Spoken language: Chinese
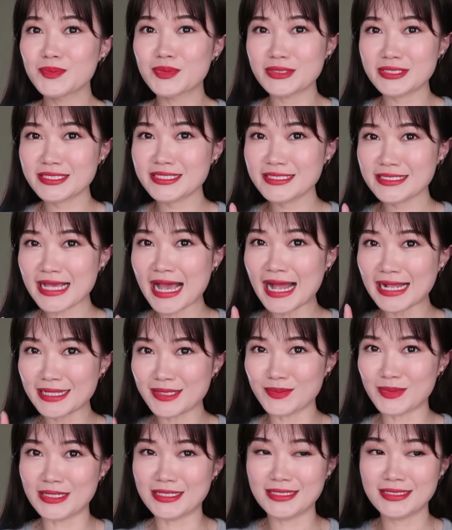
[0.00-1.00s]
不是吓
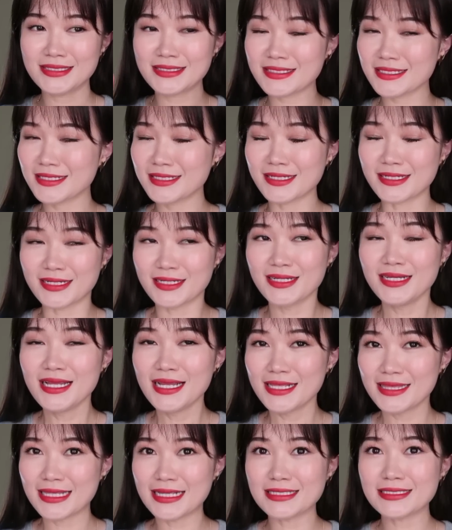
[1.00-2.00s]
你们，真的，
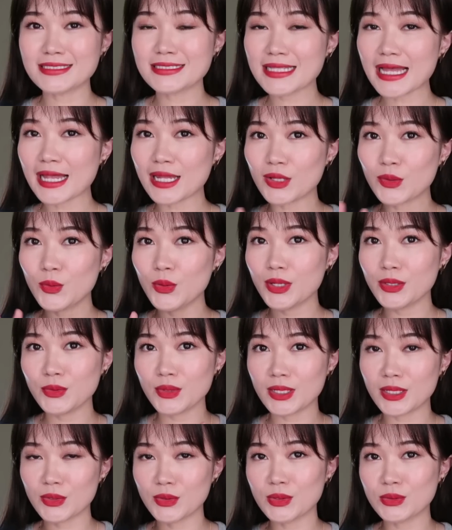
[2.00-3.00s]
年纪大了会
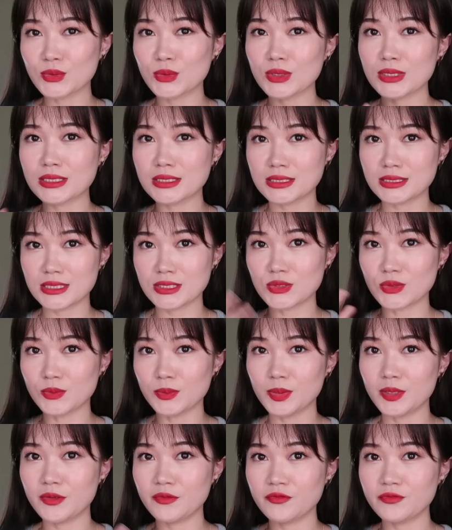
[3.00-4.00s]
越来越多的这种
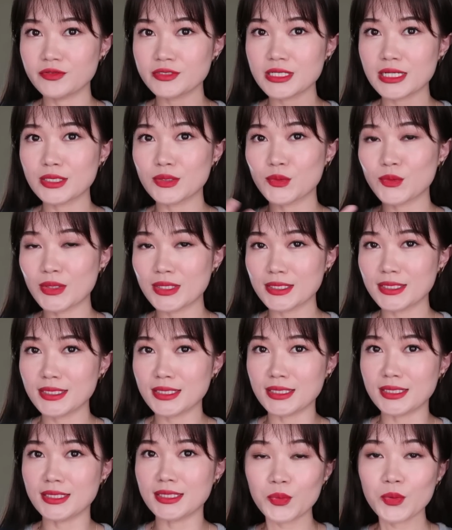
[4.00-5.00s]
皮肤上的问
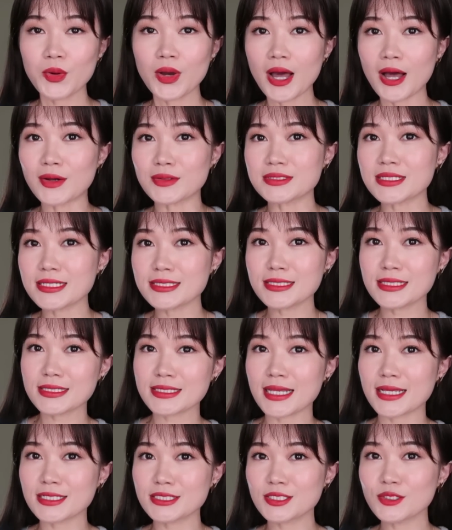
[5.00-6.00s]
题。不过好在现
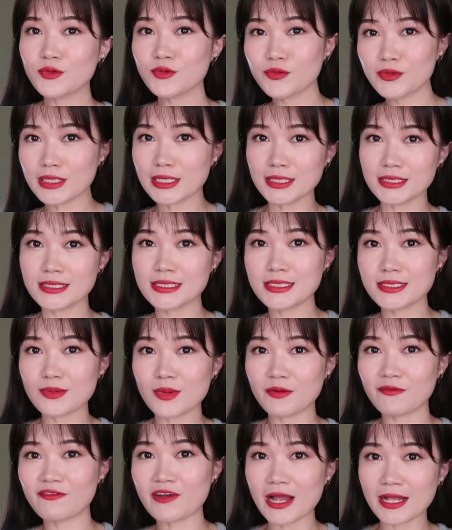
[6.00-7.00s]
在生物科技这
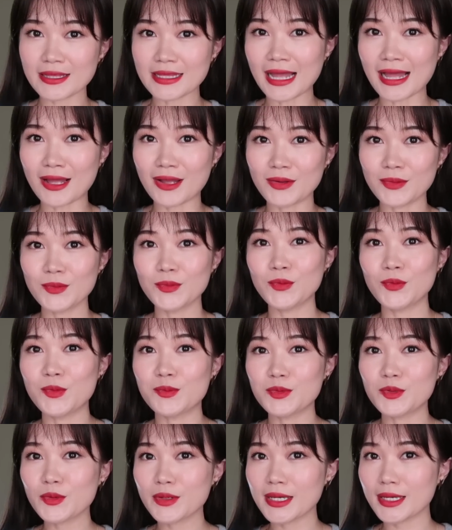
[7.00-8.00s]
么发达，我
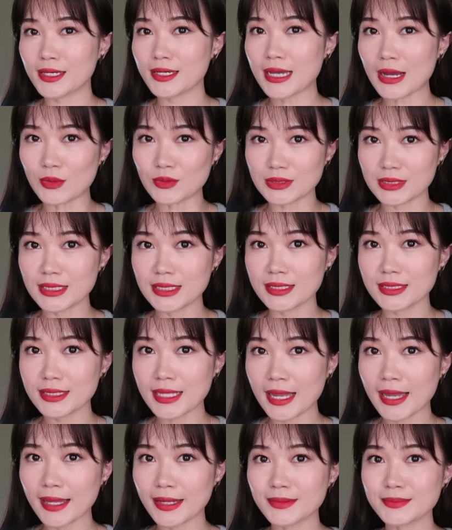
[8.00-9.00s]
们都可以搞定
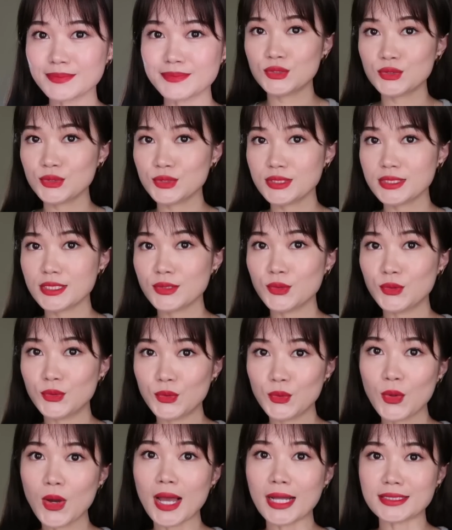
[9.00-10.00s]
它。就是这五
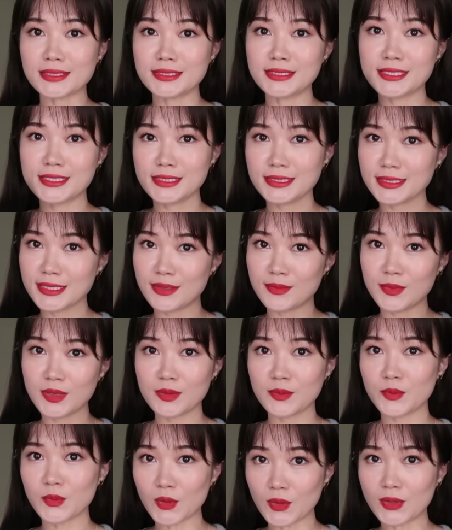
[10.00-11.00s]
款清洁
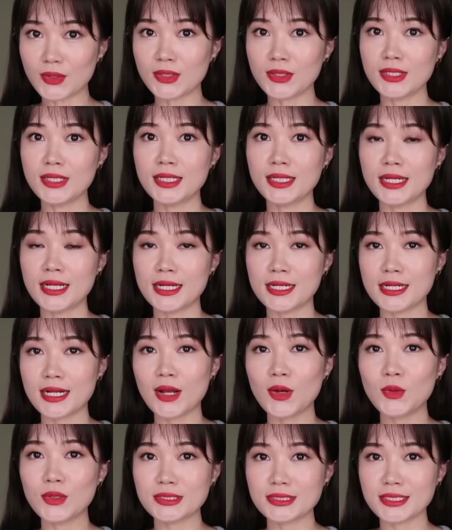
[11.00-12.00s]
面膜，然
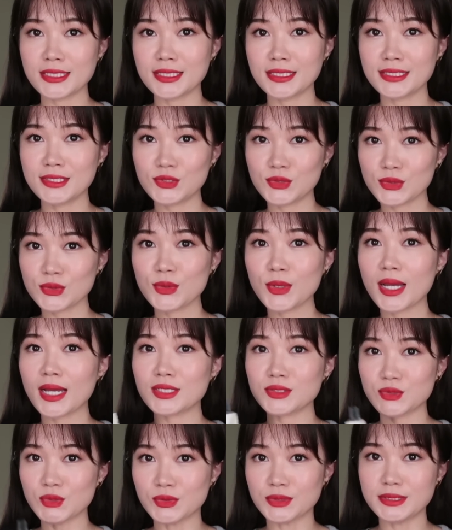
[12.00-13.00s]
后我先一句
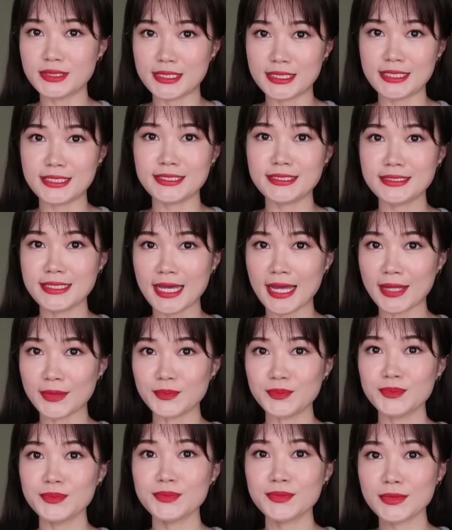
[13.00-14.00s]
话总结一下
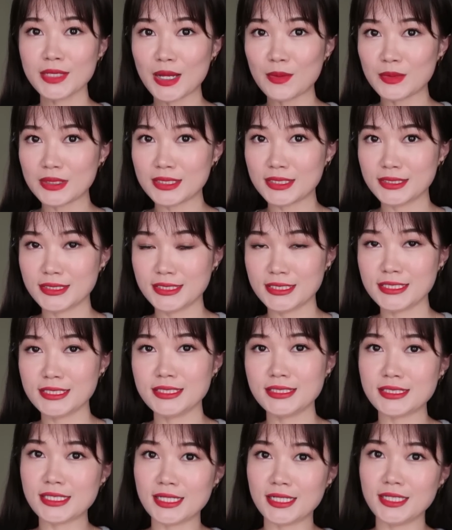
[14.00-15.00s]
它们的
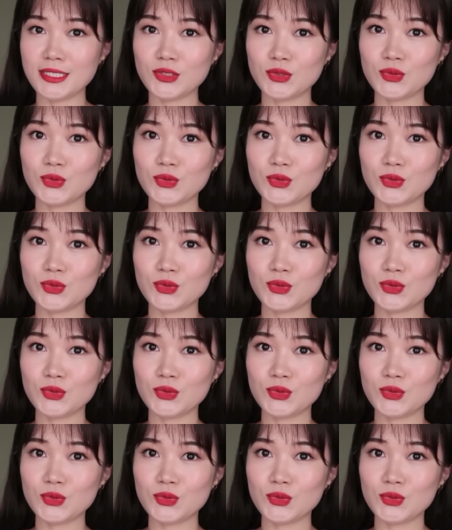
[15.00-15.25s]
清洁力